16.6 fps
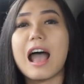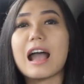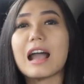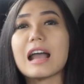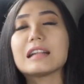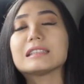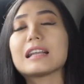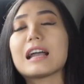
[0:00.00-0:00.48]

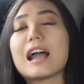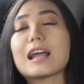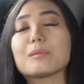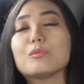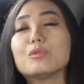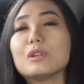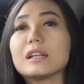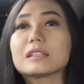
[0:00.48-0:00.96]
akan
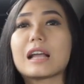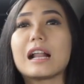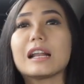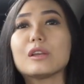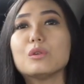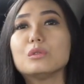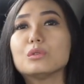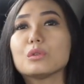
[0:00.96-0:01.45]
sangat mudah
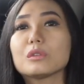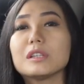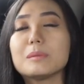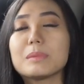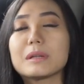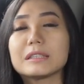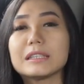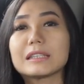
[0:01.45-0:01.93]
sekali untuk
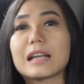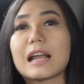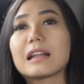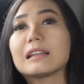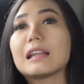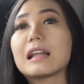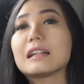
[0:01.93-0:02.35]
dibersihkan